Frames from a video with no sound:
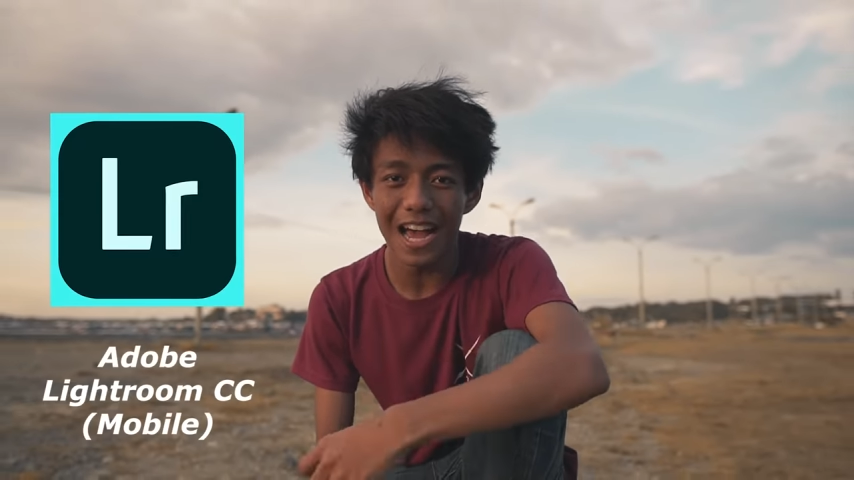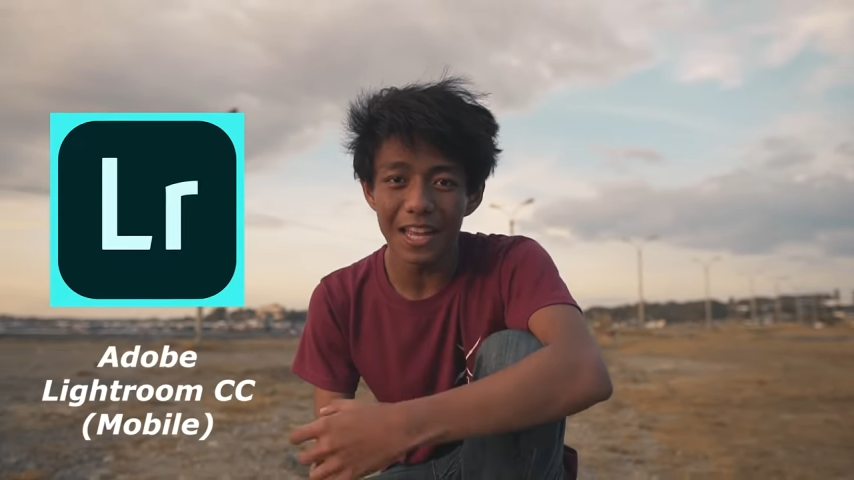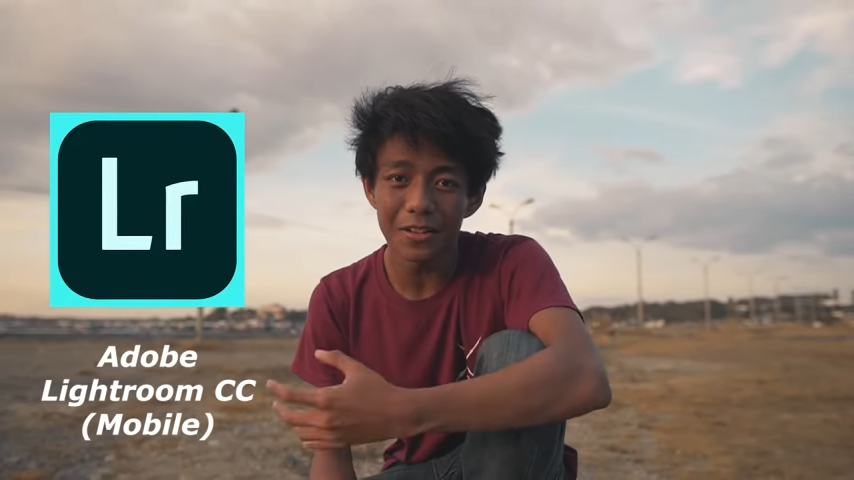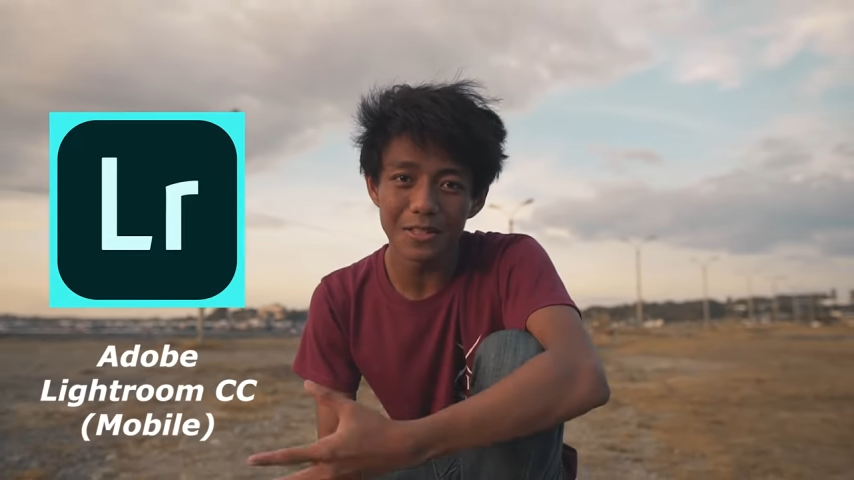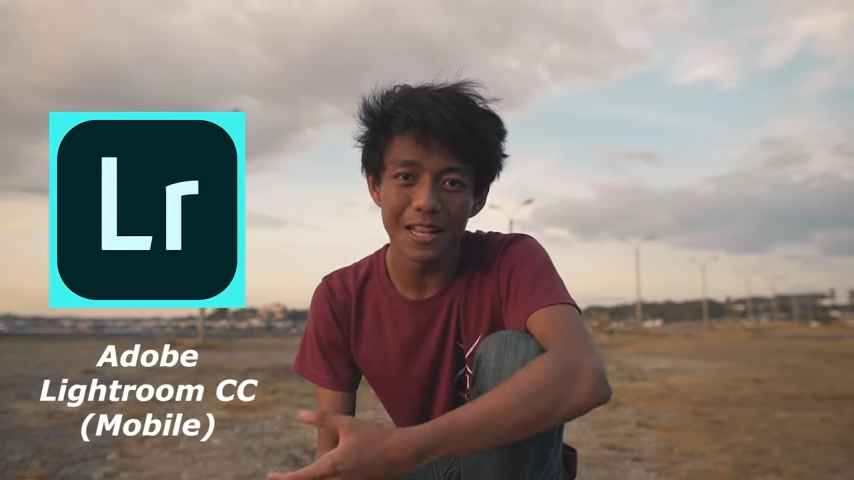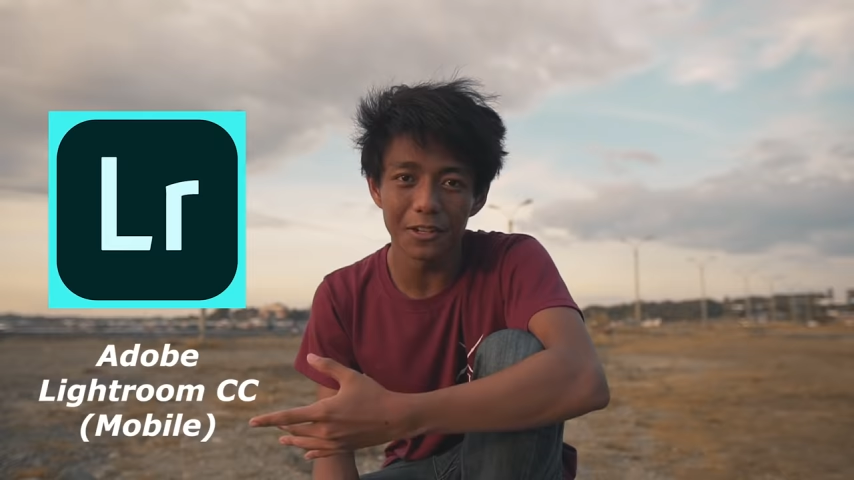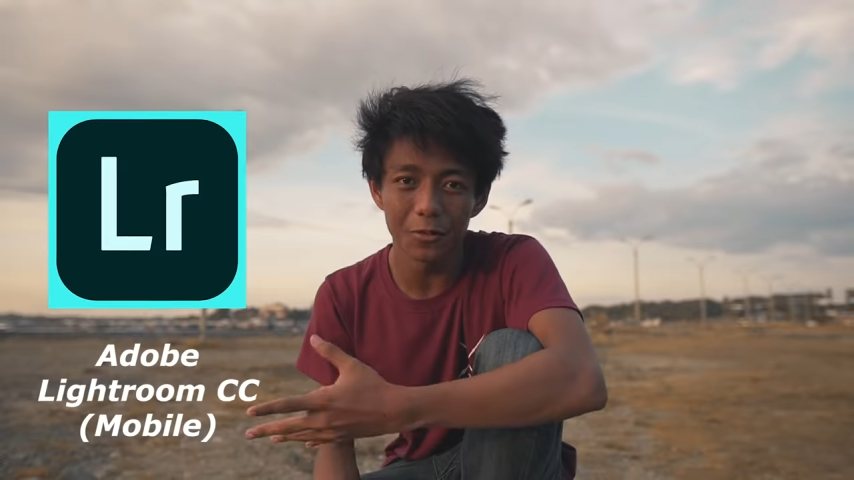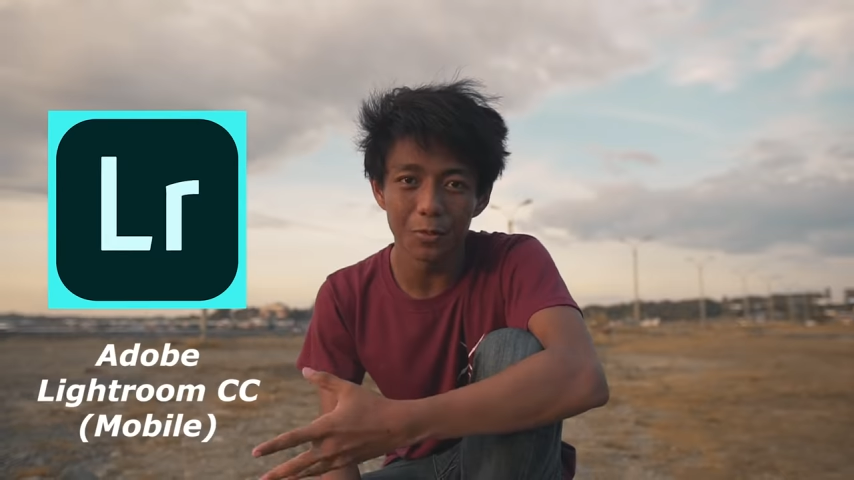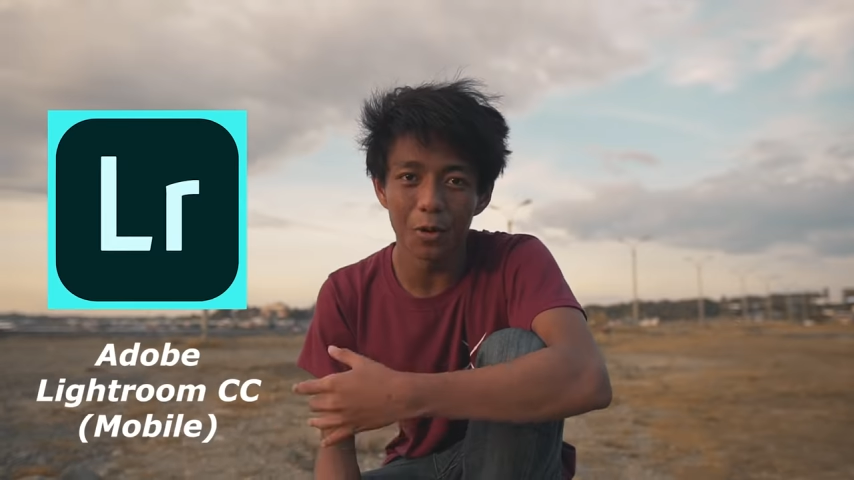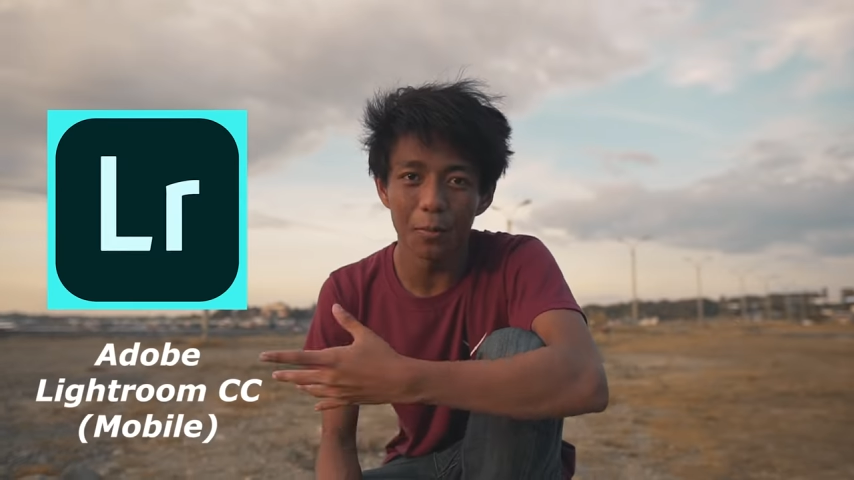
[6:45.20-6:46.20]
I use
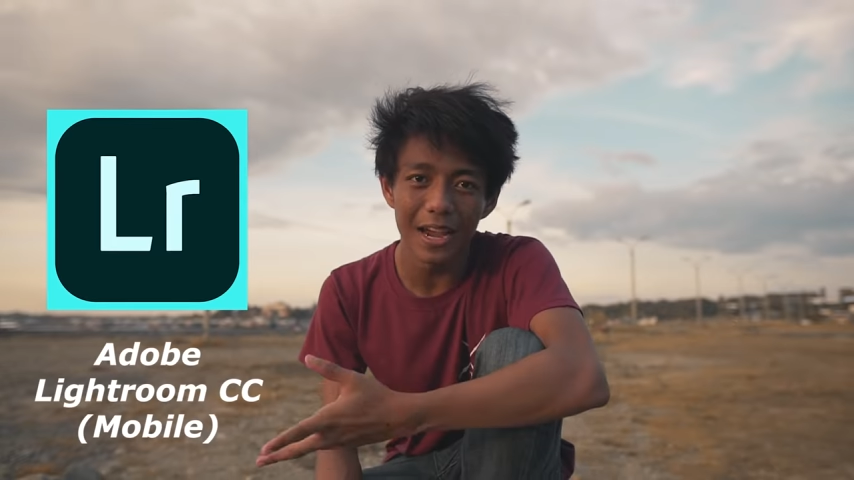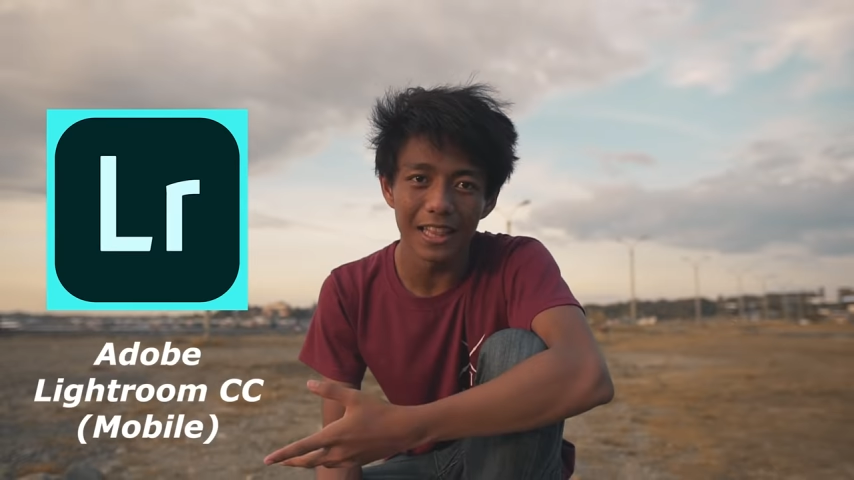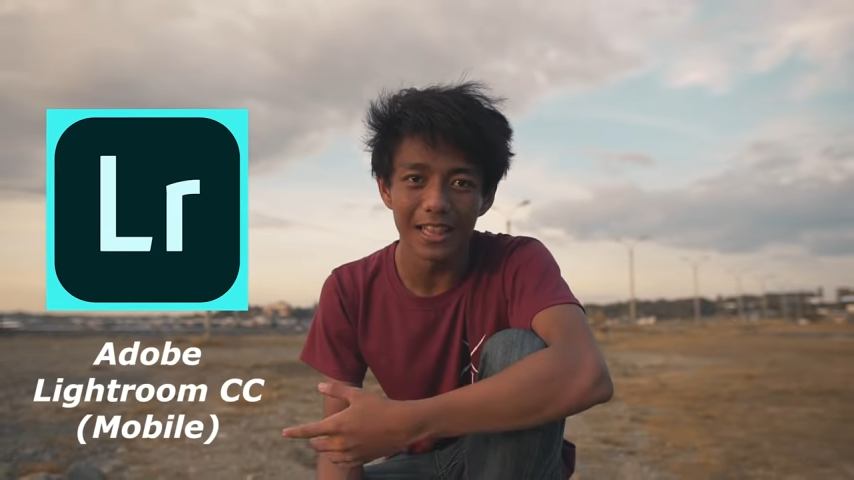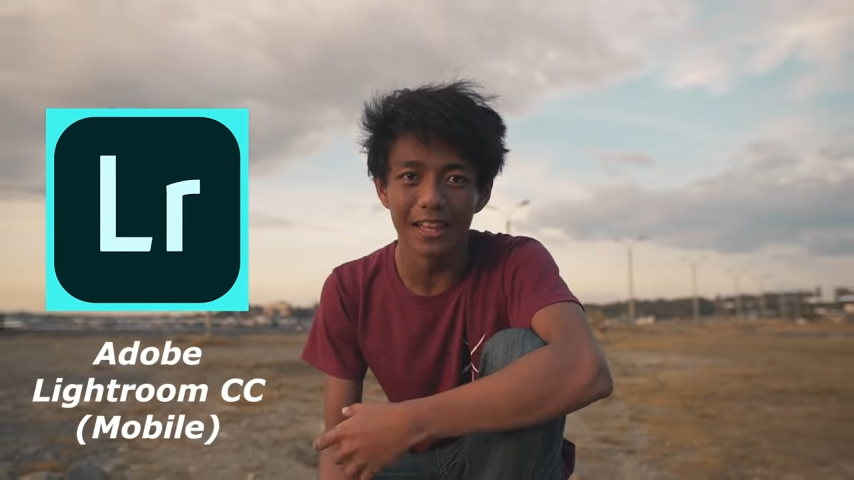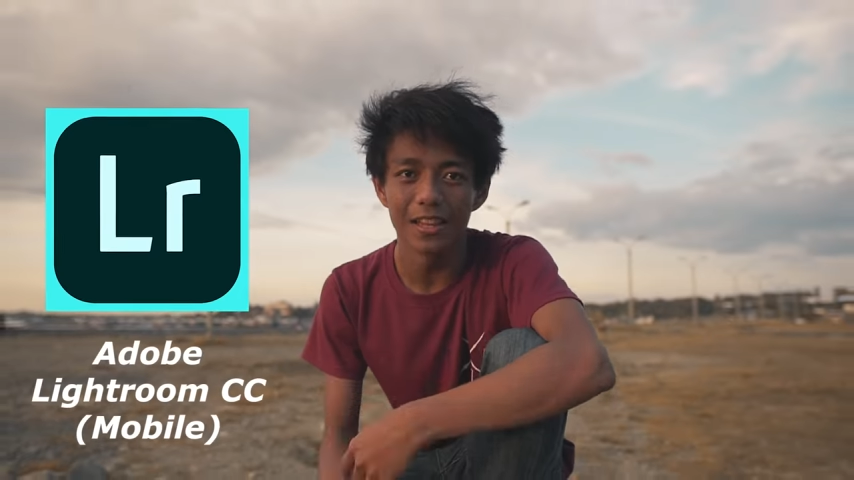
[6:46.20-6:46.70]
Lightroom Mobile.